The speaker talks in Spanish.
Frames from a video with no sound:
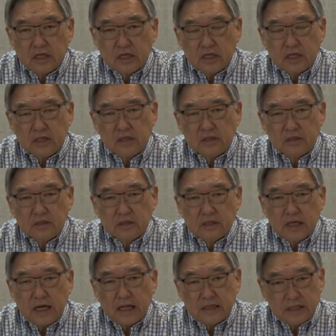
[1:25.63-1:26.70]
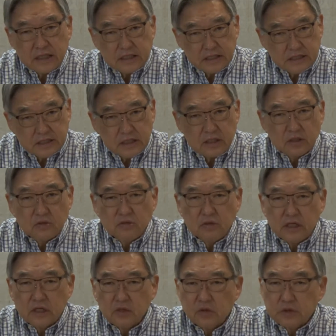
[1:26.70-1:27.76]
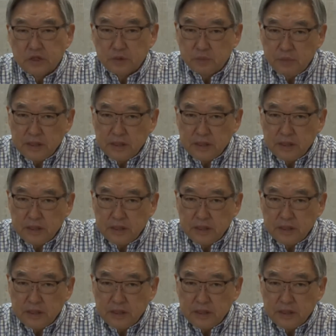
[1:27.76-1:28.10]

leer con bastante